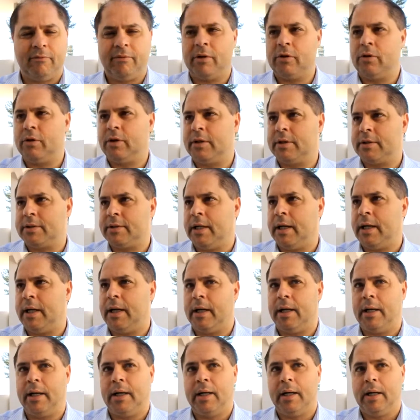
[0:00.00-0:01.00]

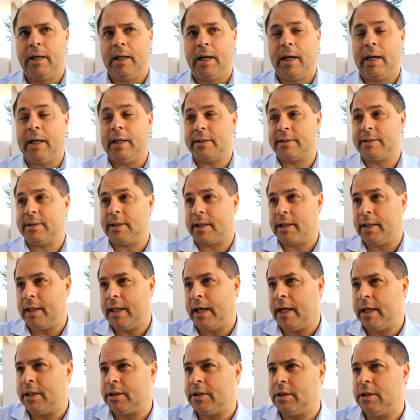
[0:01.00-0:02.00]
valorizar a
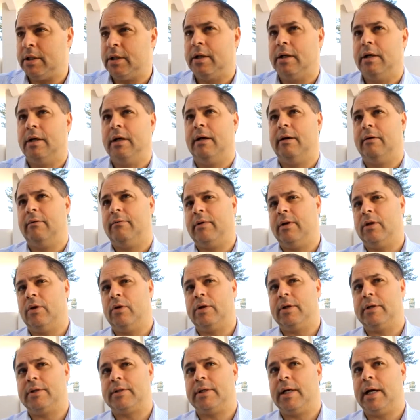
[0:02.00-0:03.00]
reciclagem,
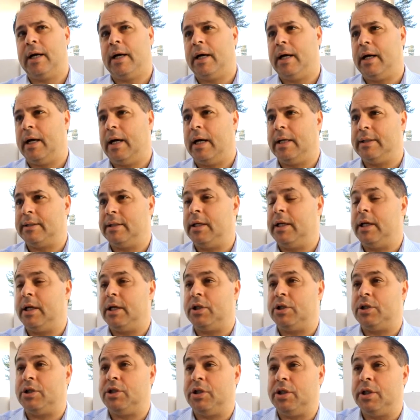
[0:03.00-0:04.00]
valorizar as
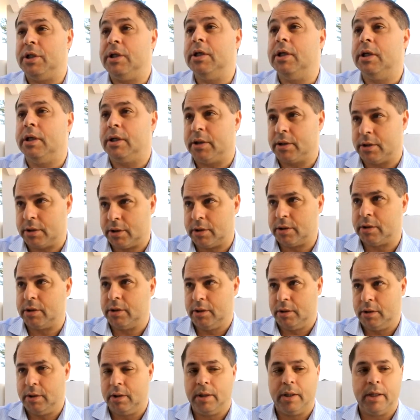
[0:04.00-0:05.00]
energias
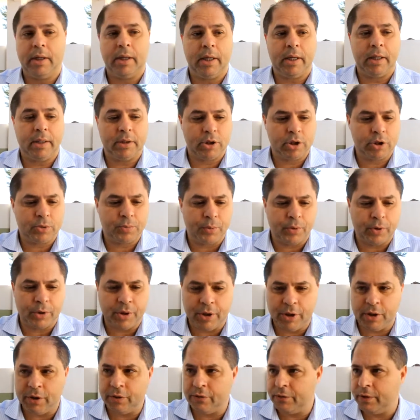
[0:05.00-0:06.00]
né,
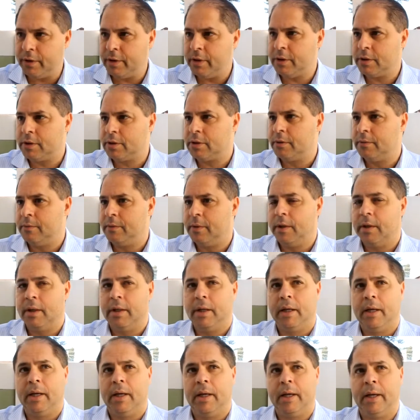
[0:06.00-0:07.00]
disponíveis,
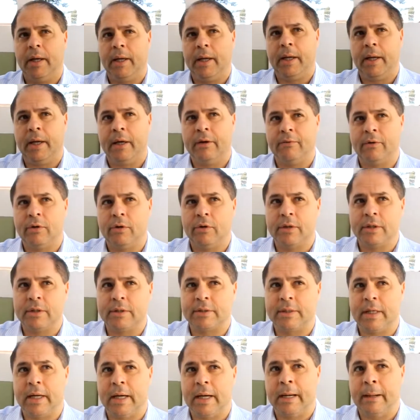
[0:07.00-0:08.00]
é,
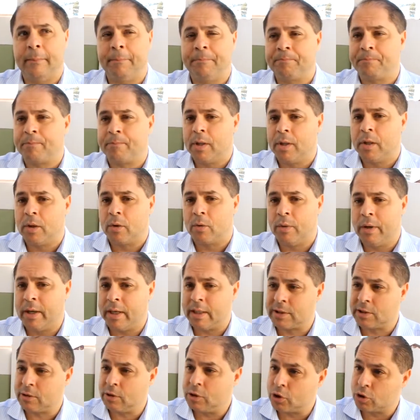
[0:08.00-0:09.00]
valorizar com
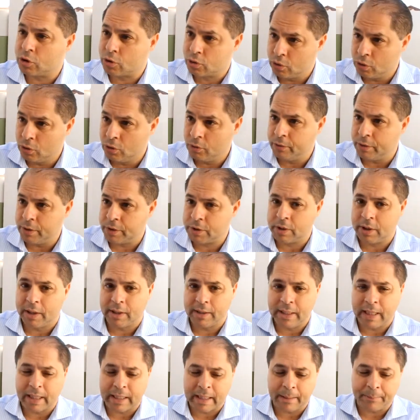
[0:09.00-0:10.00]
relação às chuvas,
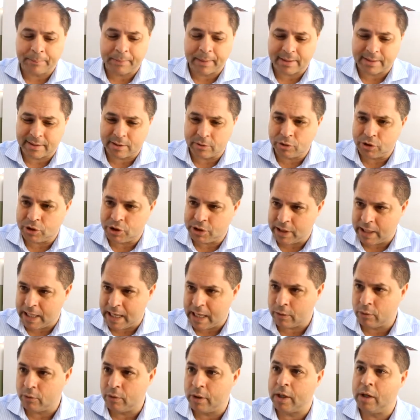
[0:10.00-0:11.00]
da captação de
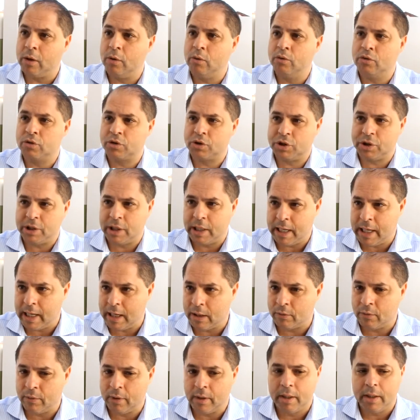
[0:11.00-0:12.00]
água, reuso de
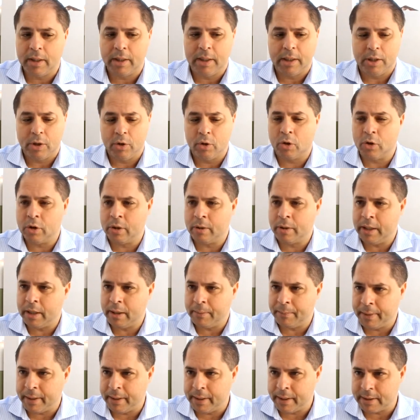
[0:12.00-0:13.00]
água e o
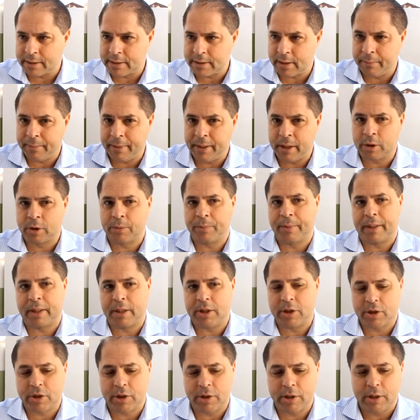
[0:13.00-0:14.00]
reamanezamento para que a
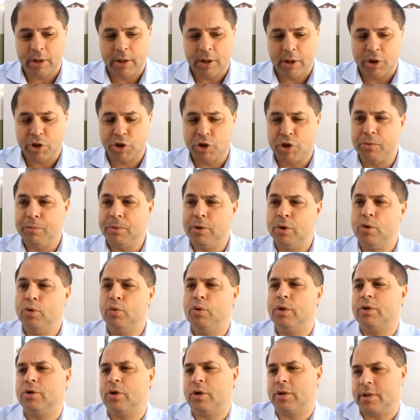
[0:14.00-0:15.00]
gente
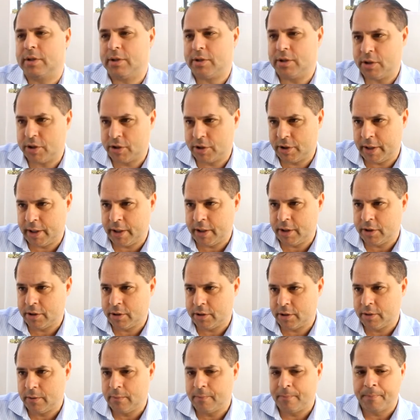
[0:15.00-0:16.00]
diminua nossas
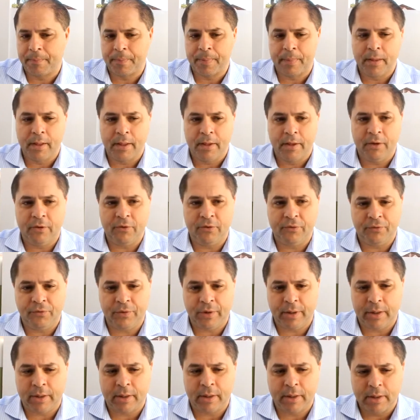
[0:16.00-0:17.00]
enchentes
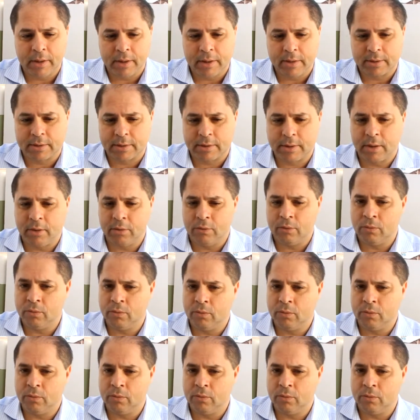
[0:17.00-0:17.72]
enfim, são